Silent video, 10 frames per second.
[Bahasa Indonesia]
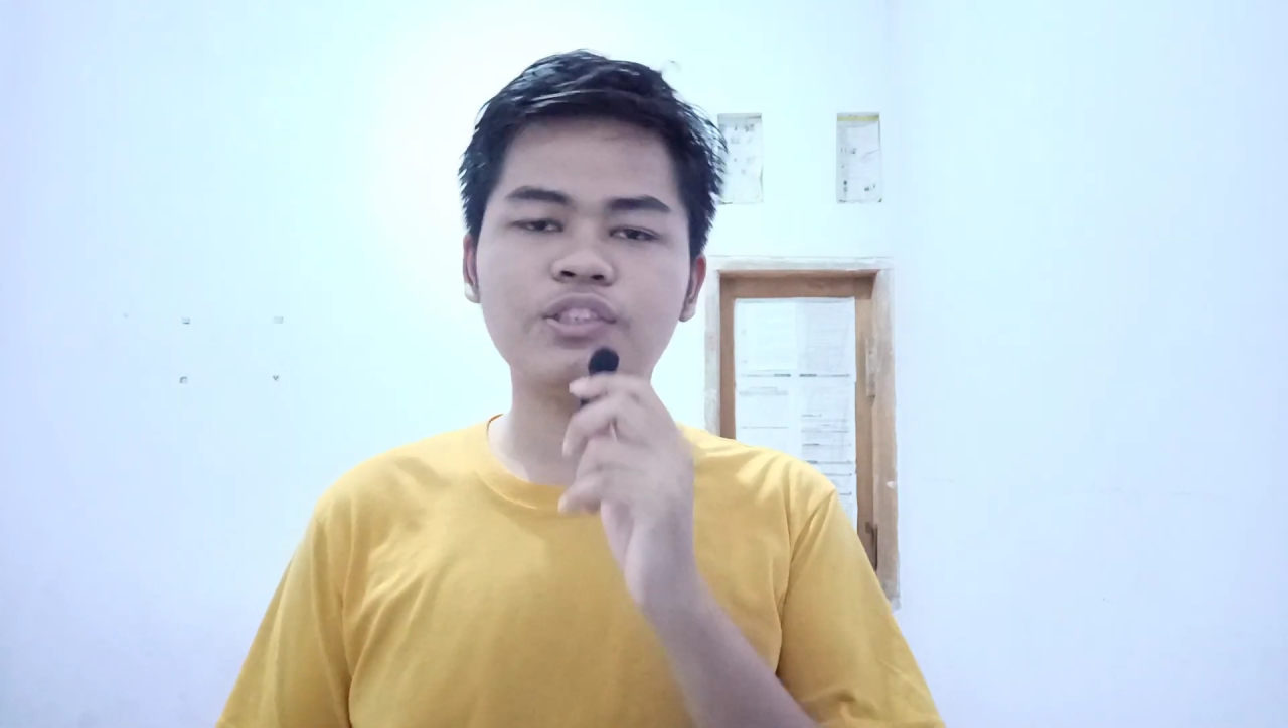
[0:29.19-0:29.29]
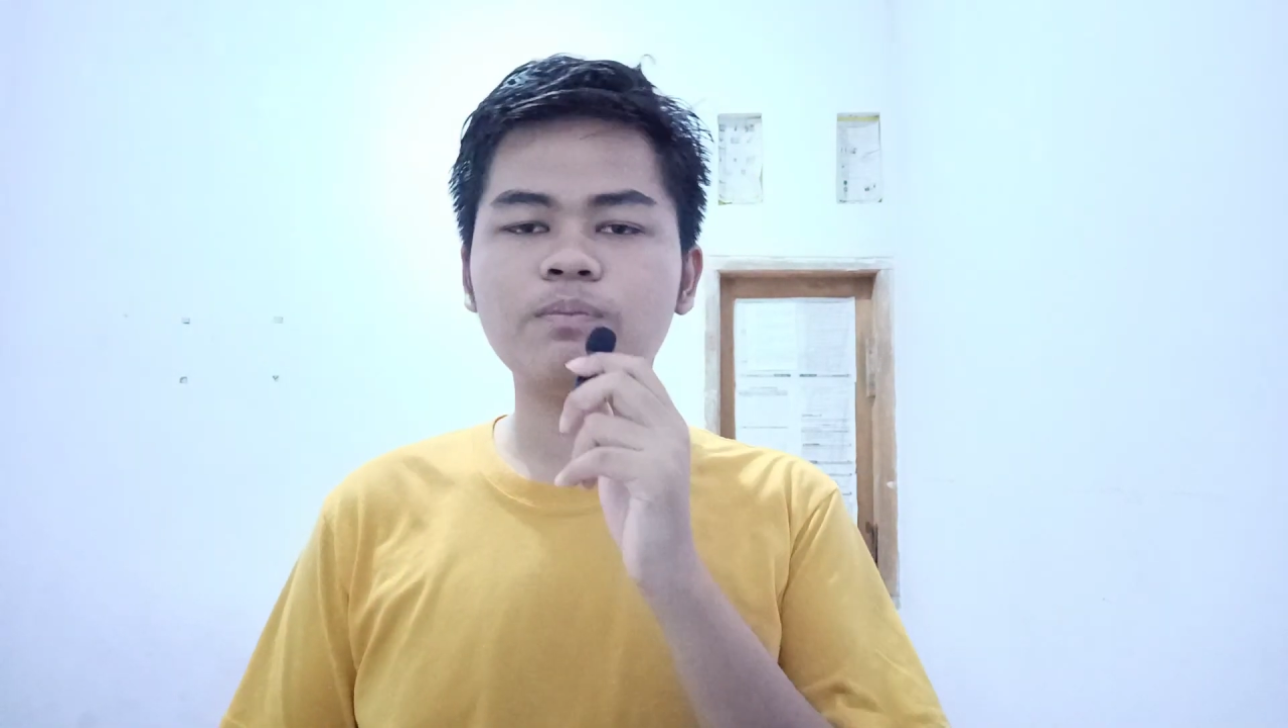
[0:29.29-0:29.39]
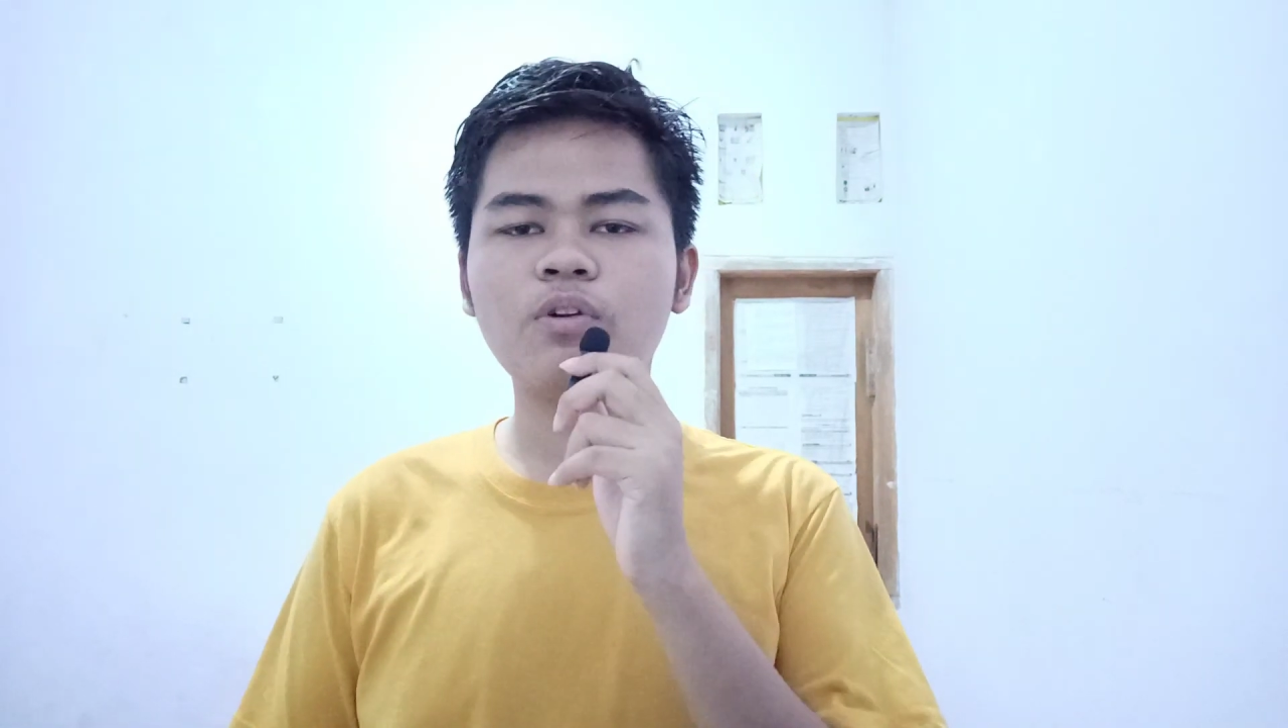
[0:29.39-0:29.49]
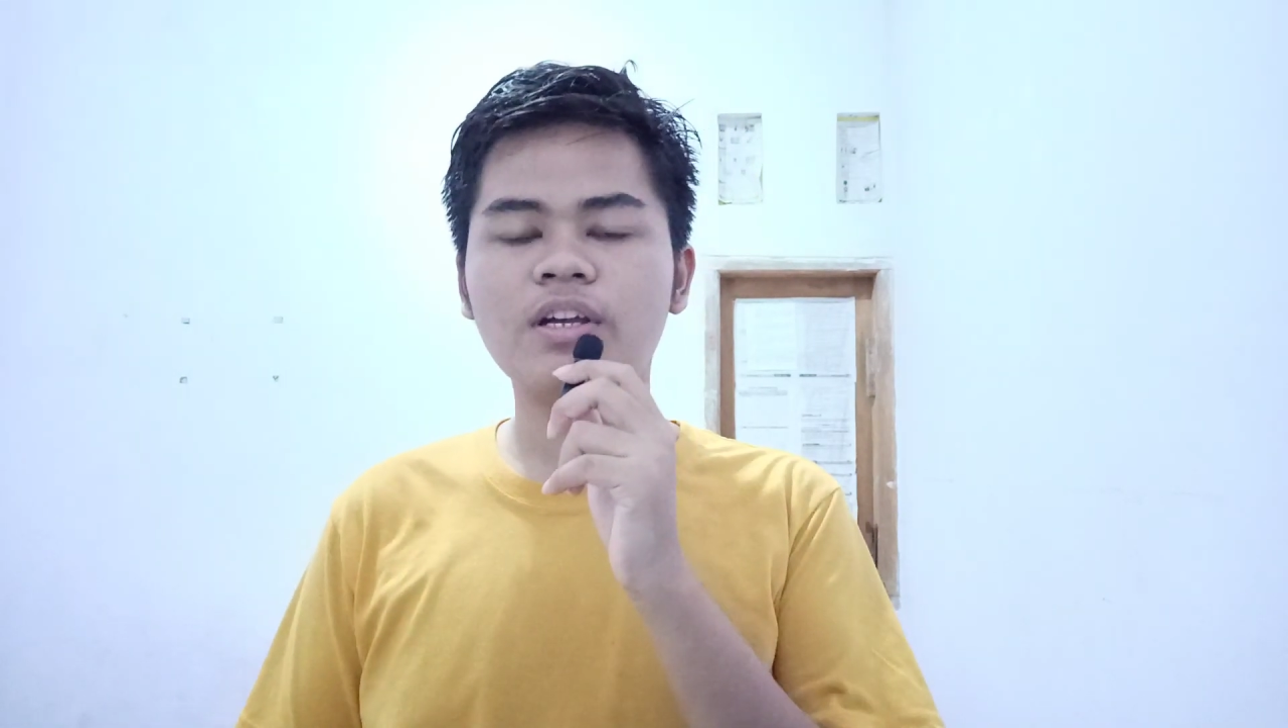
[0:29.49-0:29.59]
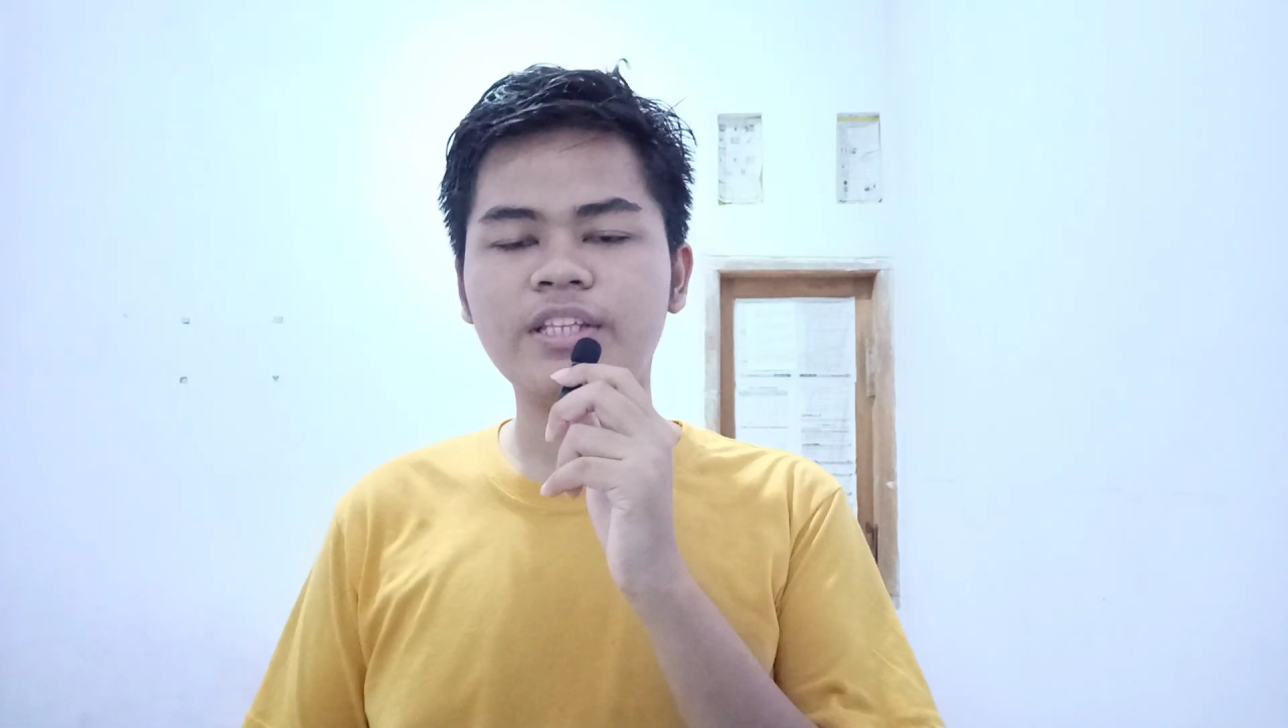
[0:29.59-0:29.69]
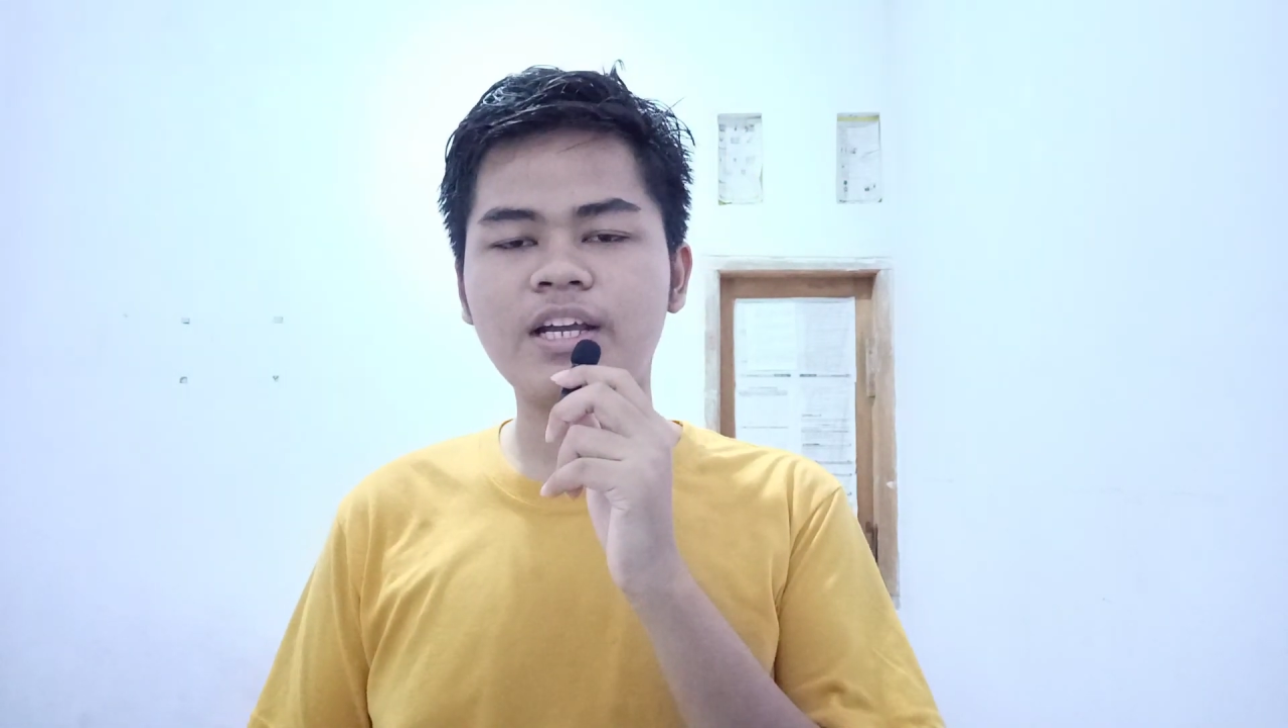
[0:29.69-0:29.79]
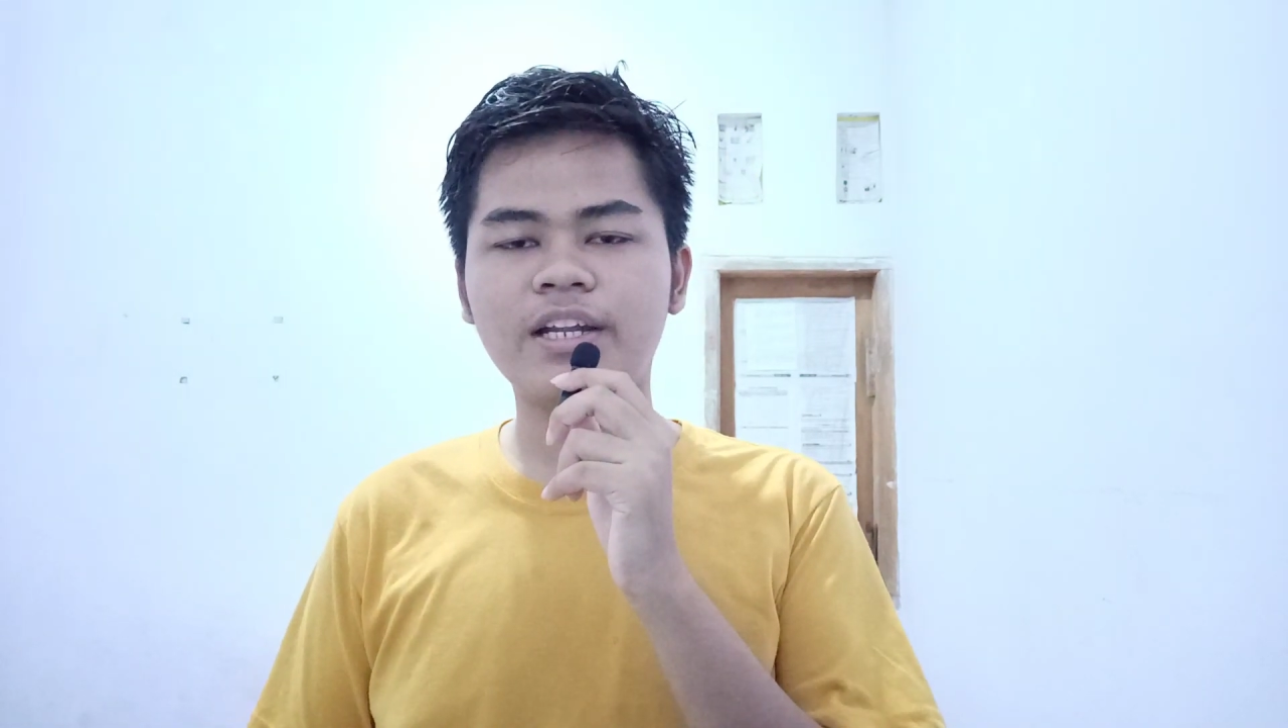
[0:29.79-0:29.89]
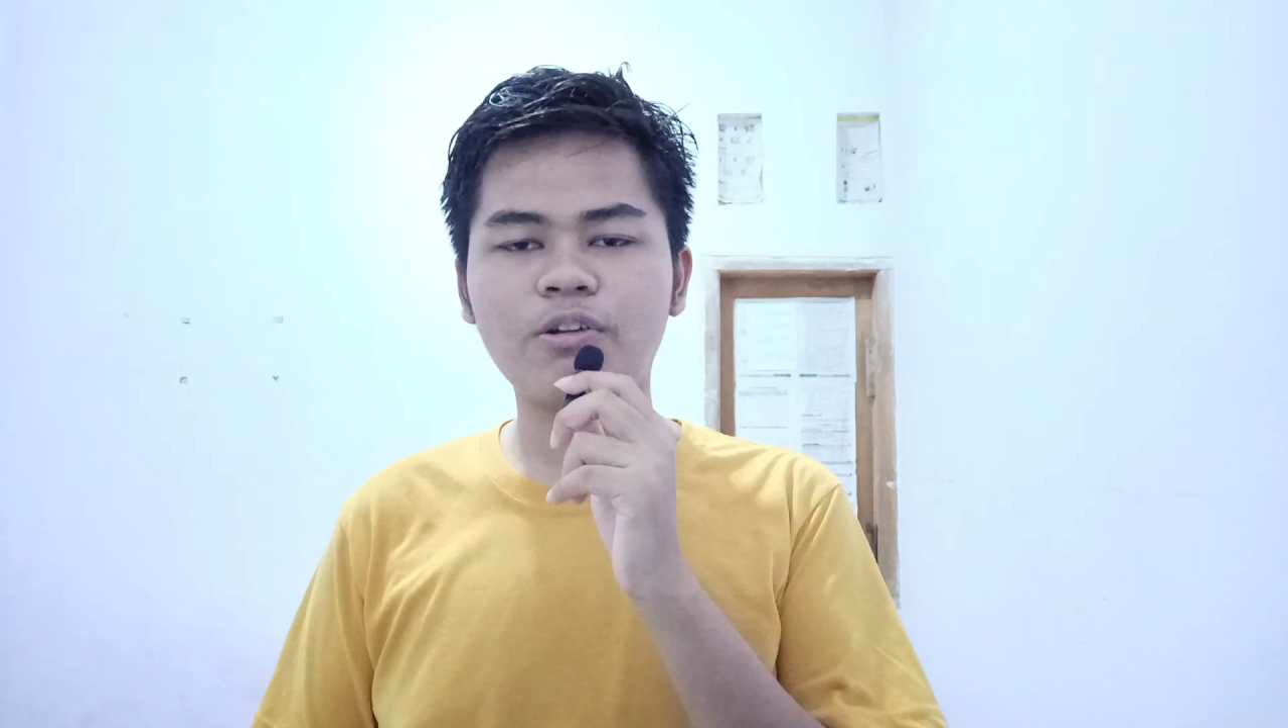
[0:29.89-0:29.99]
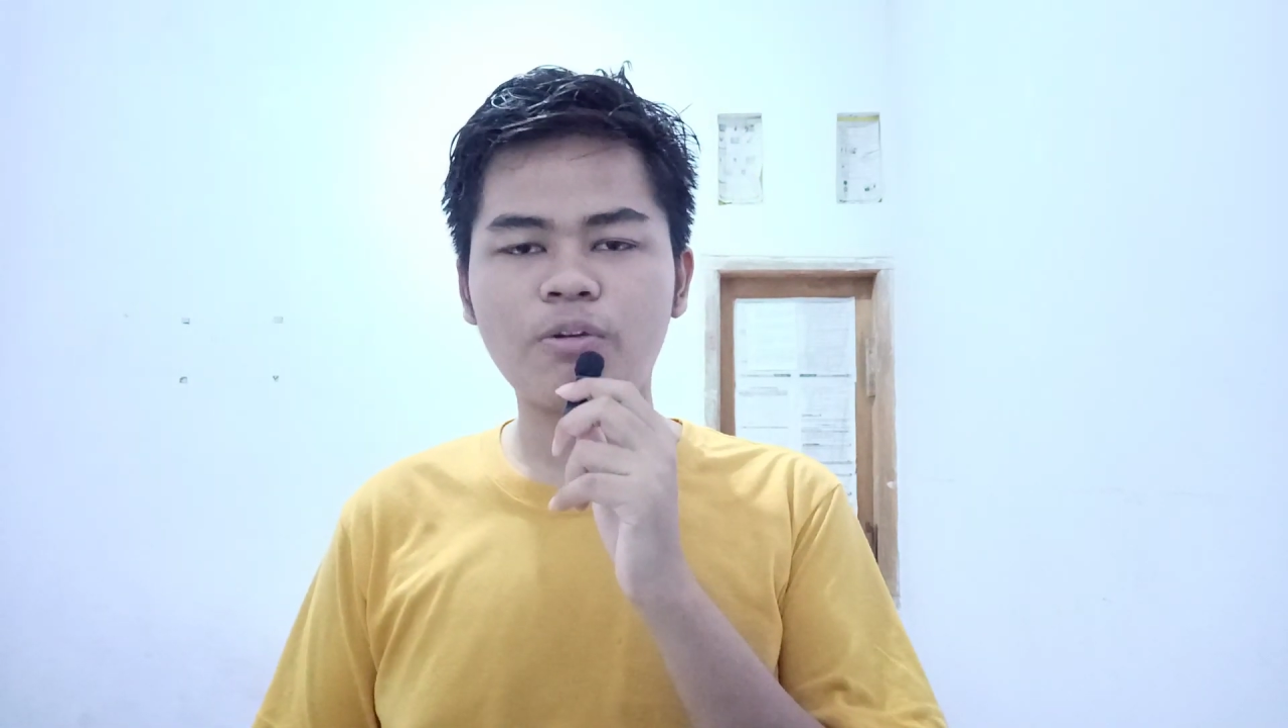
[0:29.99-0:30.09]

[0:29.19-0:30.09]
Semoga tidak kena